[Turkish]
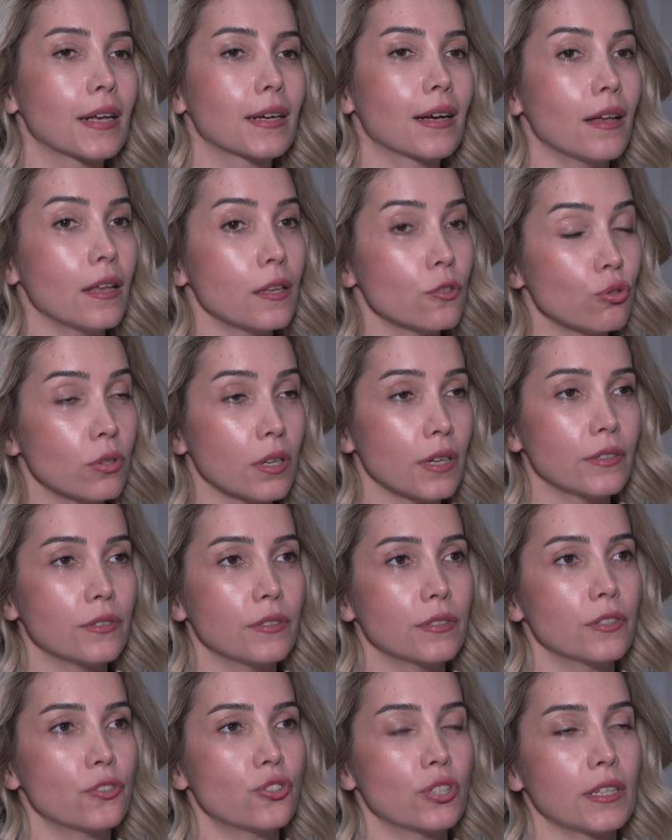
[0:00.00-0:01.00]
Kan
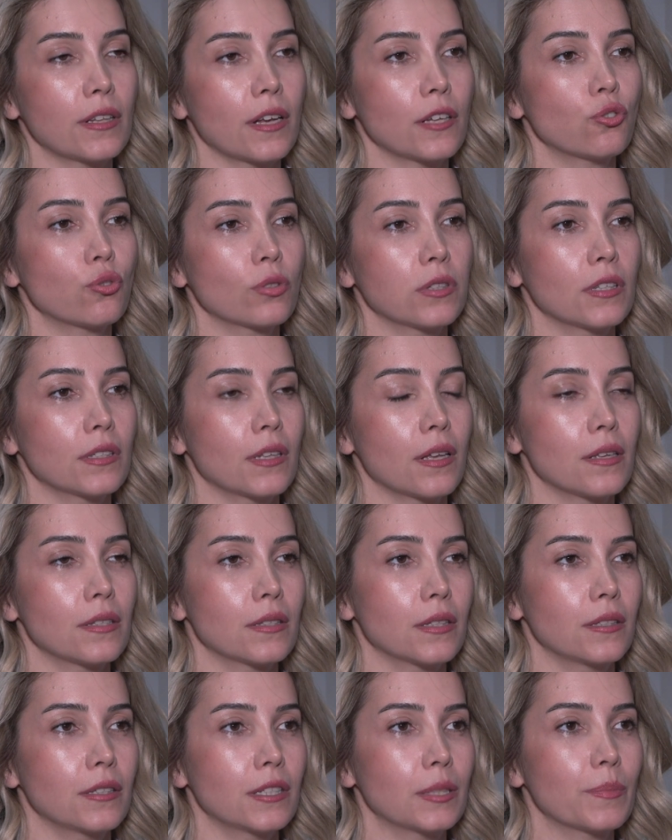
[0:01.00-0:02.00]
sulandırıcı ilaç kullanan
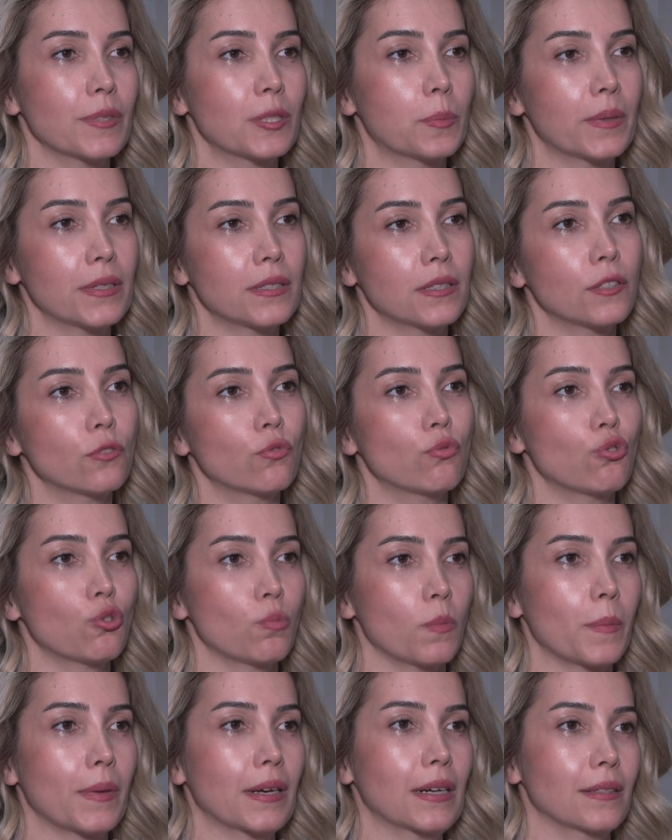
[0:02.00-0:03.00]
hastalarımız basit
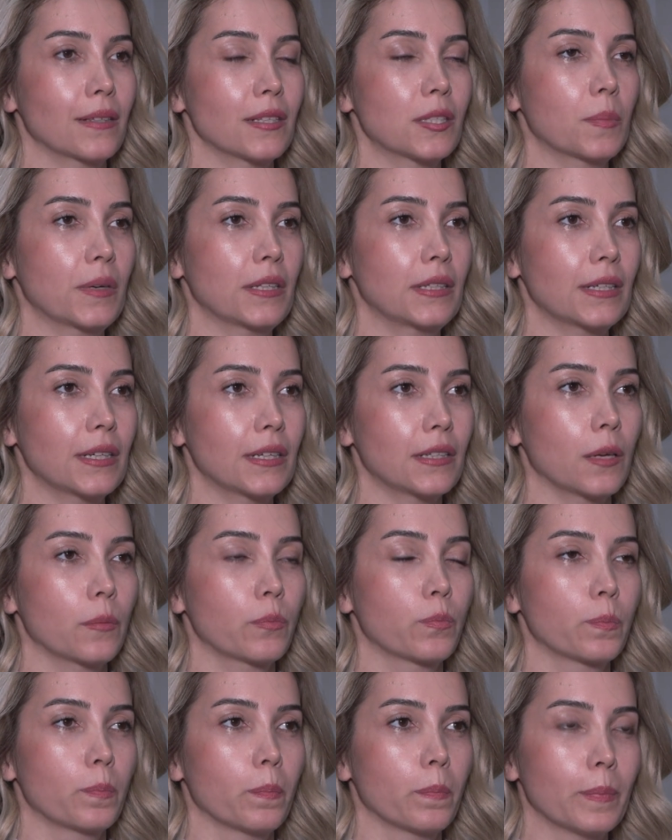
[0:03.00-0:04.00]
düşme
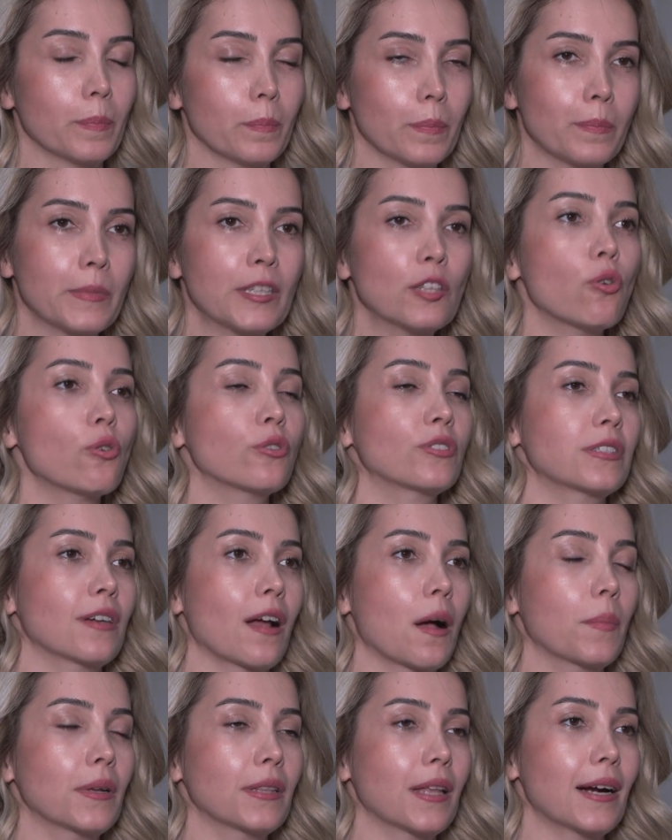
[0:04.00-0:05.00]
mekanizmalarıyla, minor
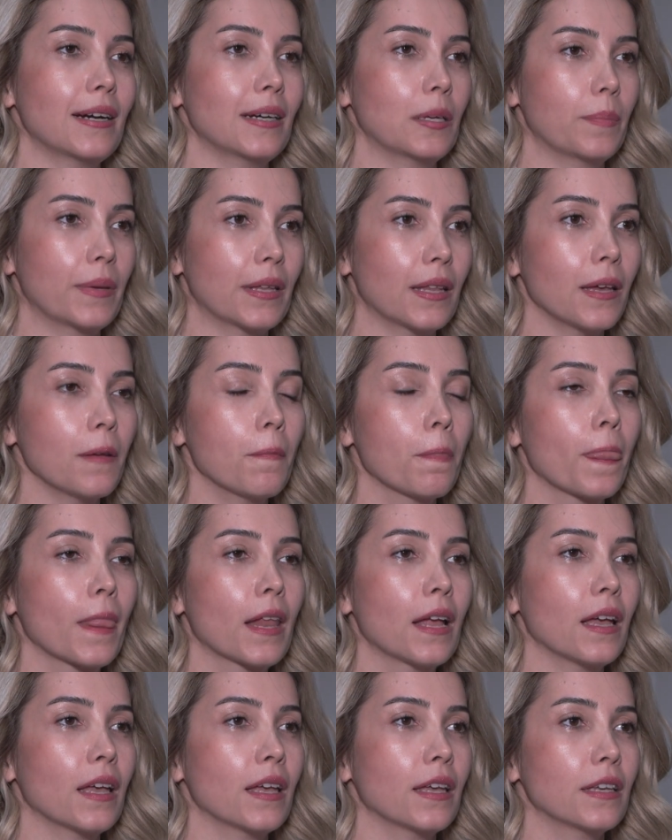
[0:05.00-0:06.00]
travmalarla bile
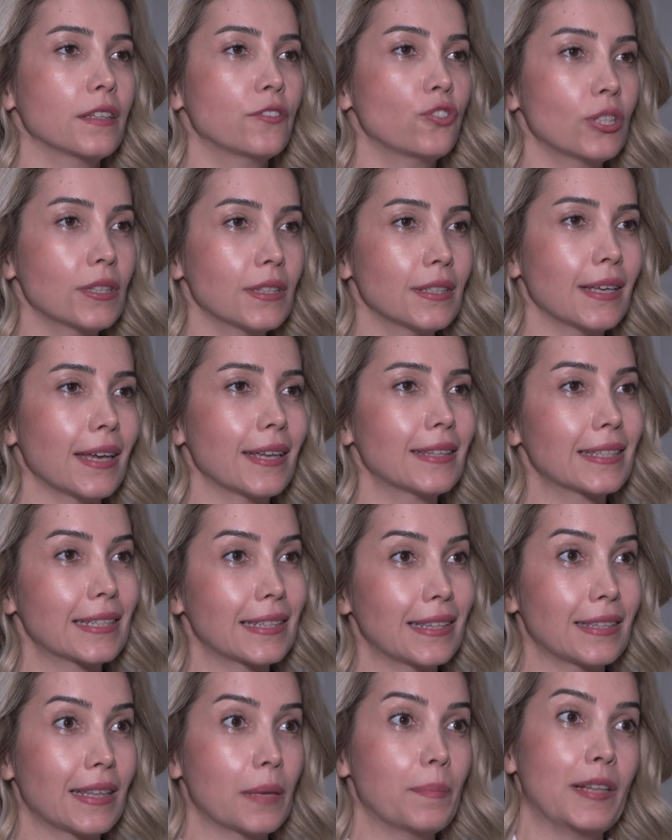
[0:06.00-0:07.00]
e, ciddi
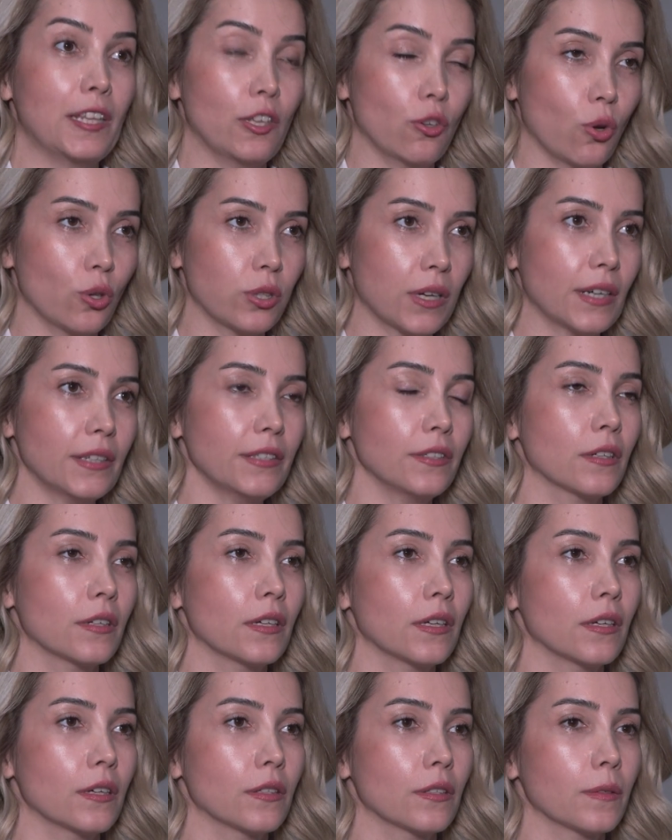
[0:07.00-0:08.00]
etkilenebiliyorlar.
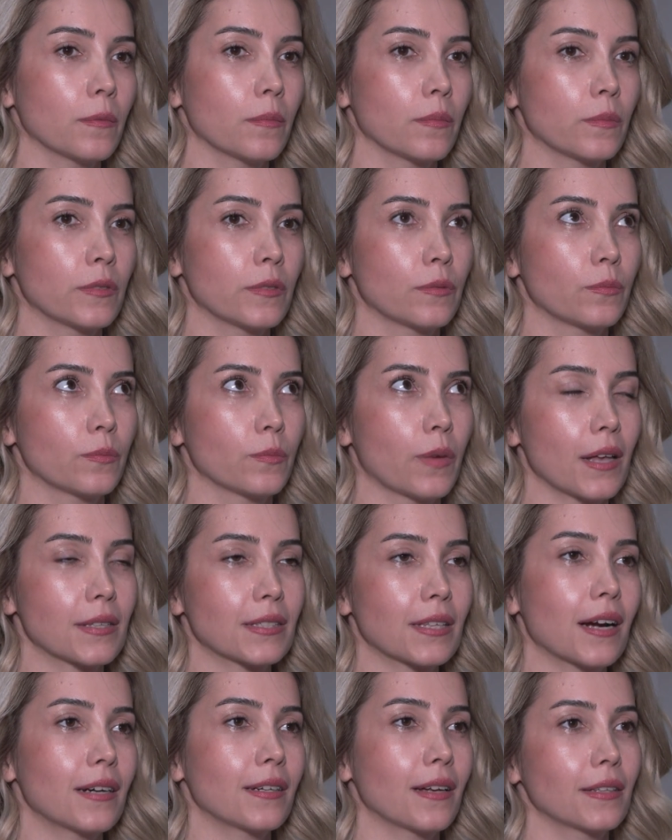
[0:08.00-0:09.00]
E,
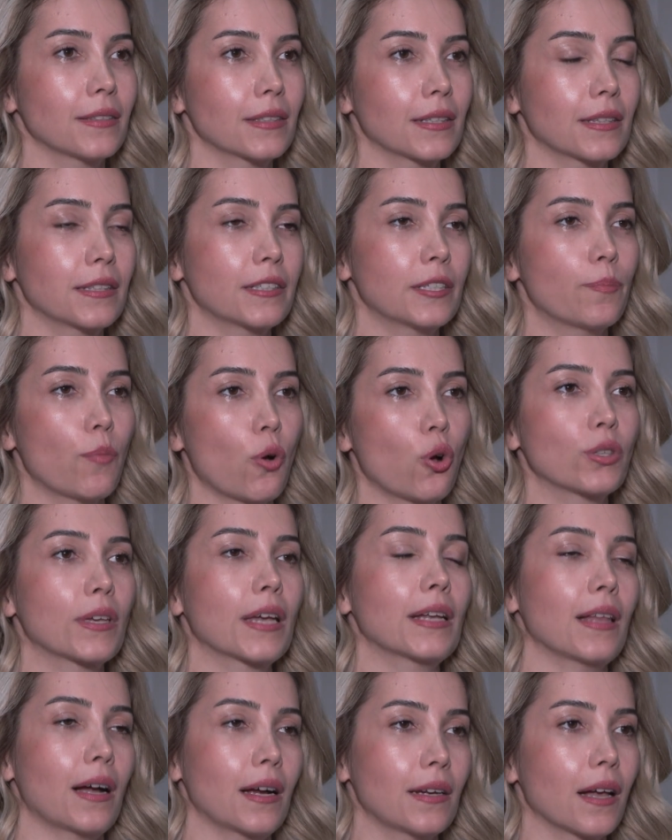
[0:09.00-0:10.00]
hasarlandıkları
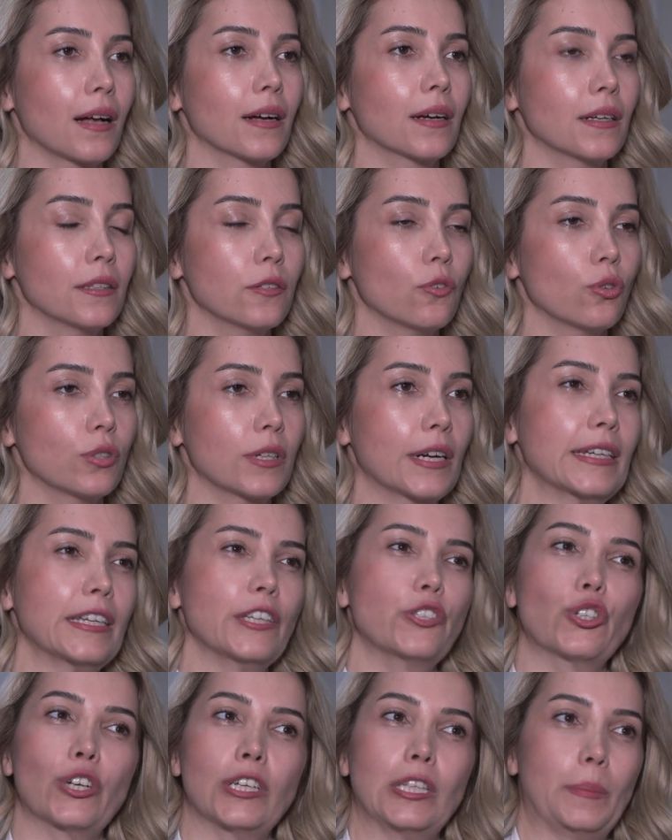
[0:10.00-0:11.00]
bölgeyle alakalı
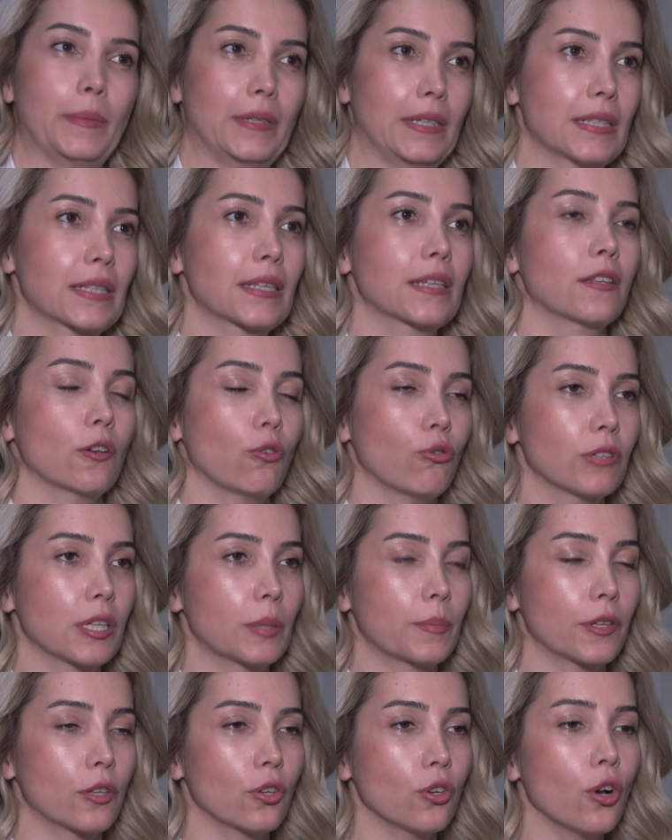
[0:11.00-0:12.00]
olarak iç kanama riski de
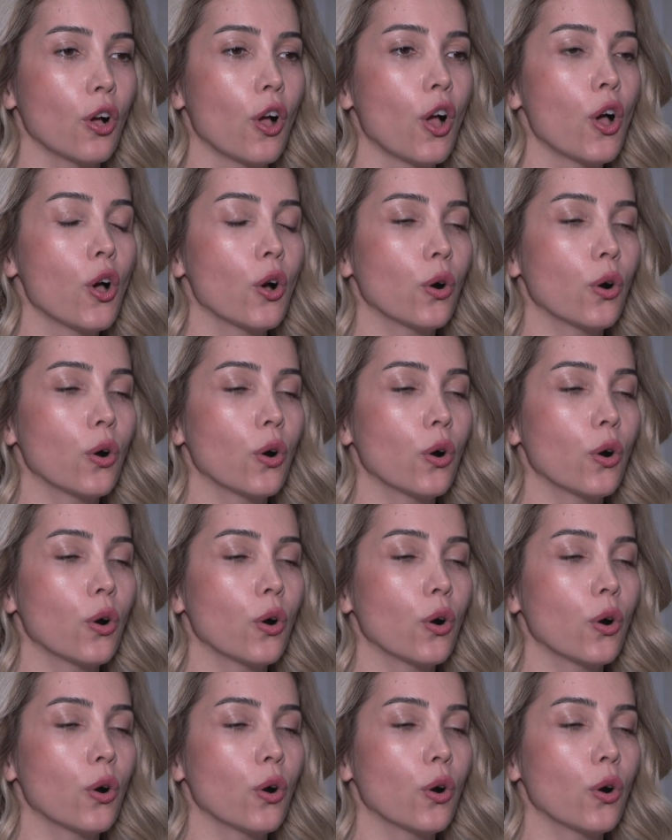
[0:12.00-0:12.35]
olabiliyor.